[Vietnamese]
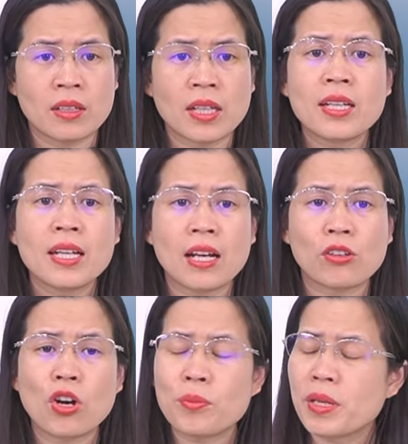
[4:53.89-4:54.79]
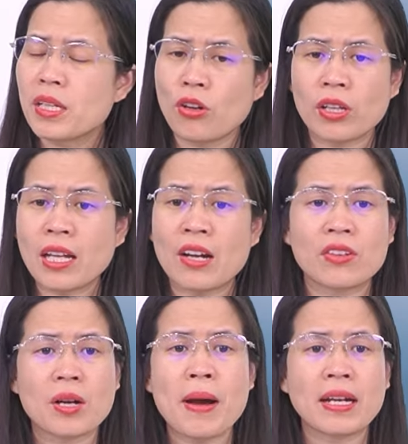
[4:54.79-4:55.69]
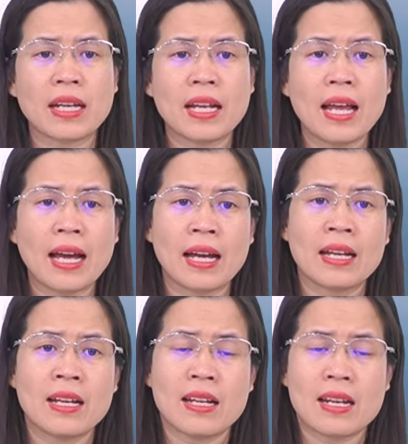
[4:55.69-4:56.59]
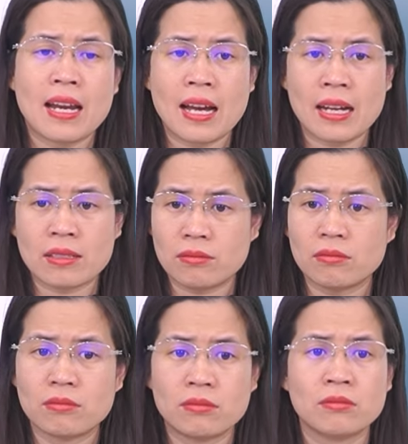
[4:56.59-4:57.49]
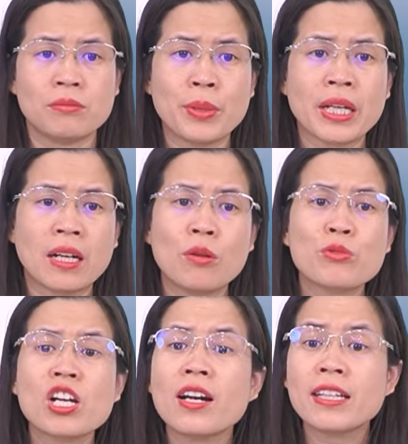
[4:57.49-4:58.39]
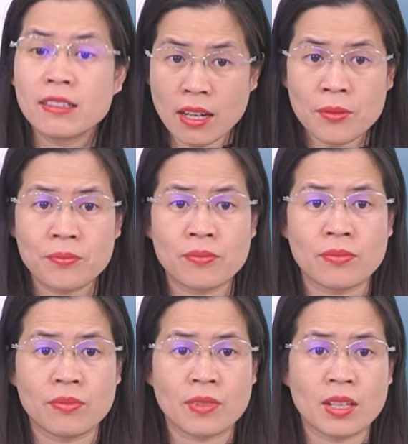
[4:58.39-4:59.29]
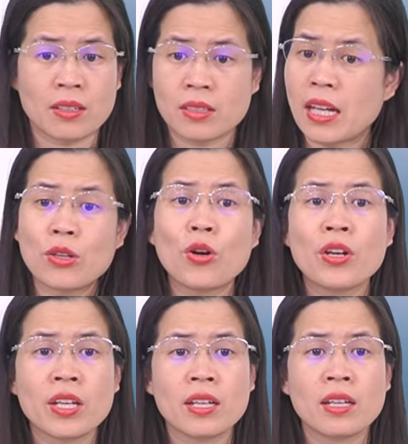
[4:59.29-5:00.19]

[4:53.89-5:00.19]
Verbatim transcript: thế nên là con mới nói thẳng với các bạn ấy là là mình không chơi nữa thế thôi